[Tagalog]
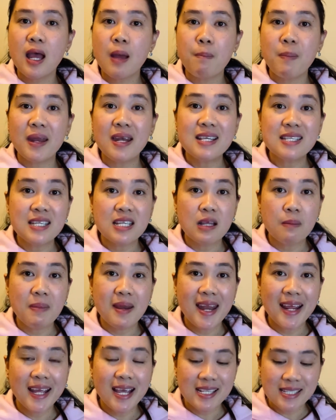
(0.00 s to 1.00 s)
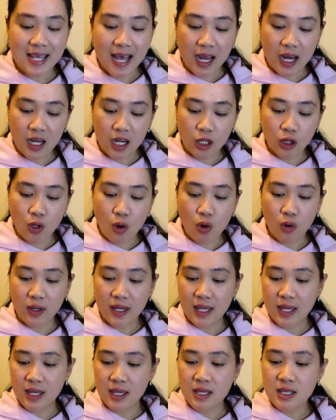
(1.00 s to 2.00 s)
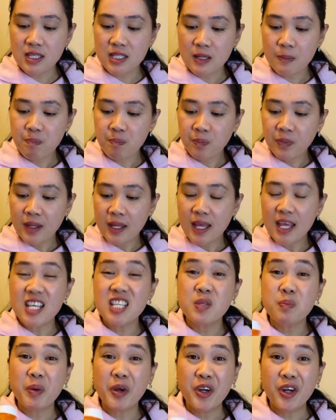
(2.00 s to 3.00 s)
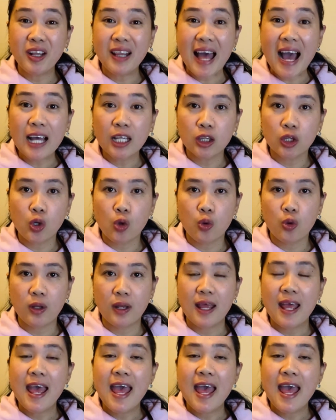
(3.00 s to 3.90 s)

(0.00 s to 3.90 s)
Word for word: medicine na binigay sa akin ni doc is spironolactone.